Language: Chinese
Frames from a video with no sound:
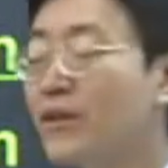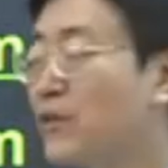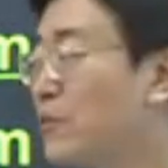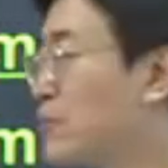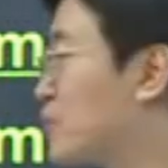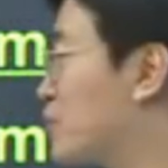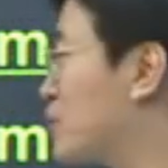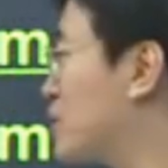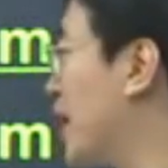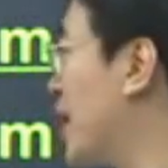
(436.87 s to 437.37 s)
来，我
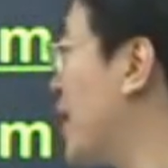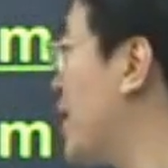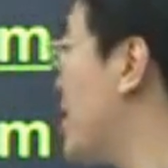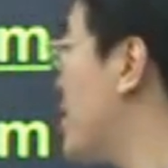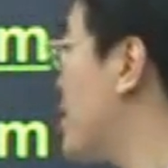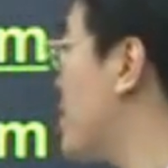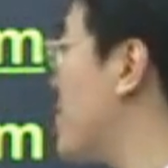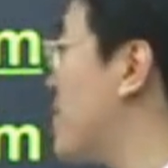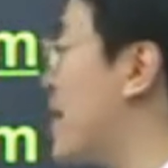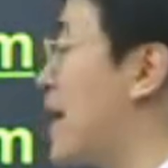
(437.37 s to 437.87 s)
们读一
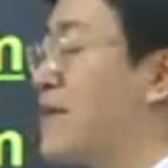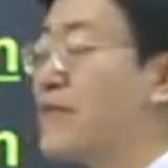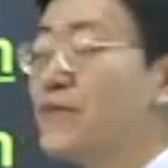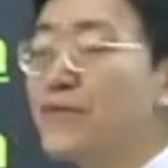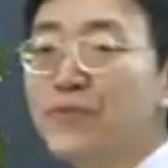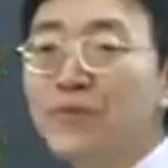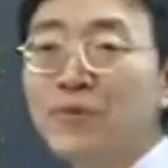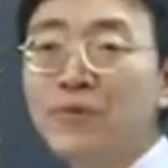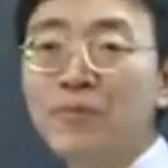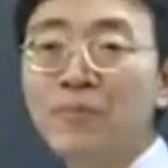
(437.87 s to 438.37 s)

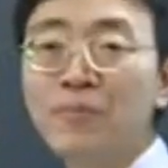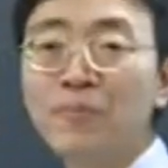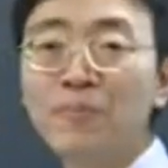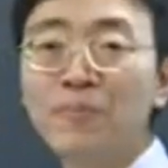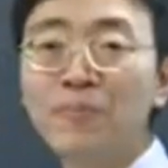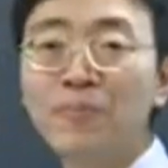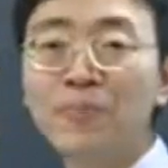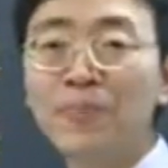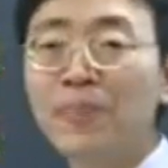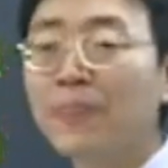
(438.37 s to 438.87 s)

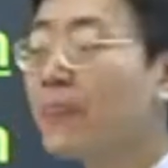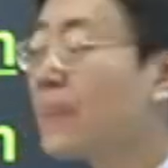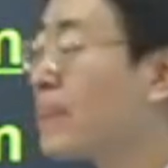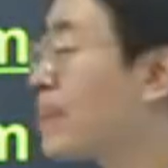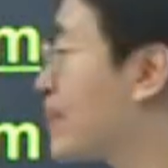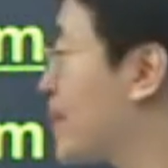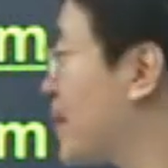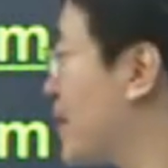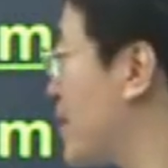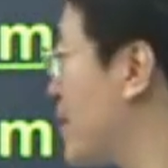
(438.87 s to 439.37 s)

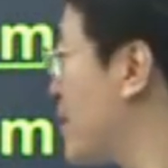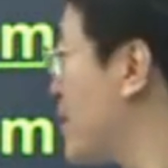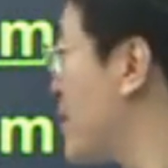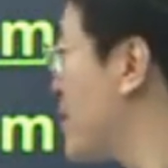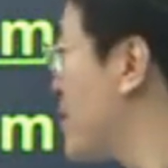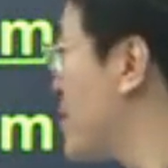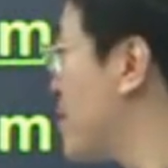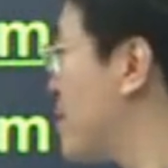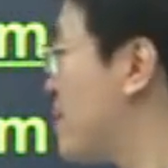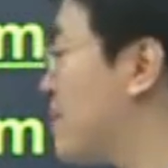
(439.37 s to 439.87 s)

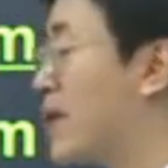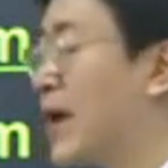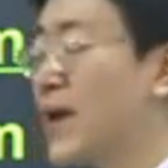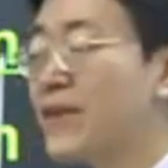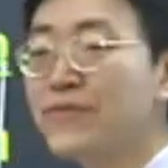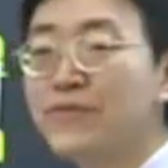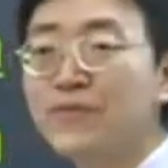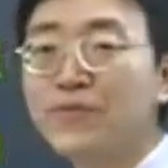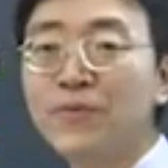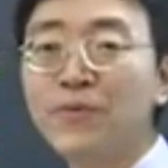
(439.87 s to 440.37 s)

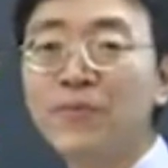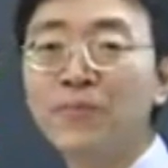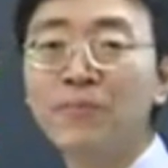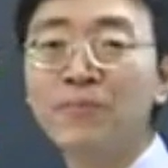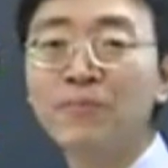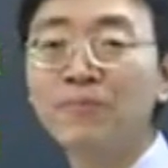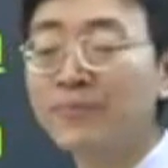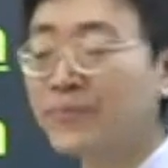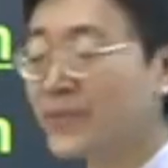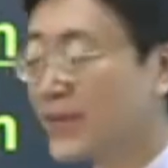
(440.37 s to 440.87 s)

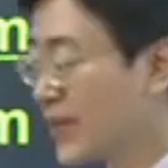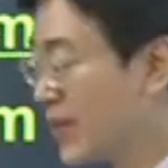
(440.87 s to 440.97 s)
下，bathroom，bathroom。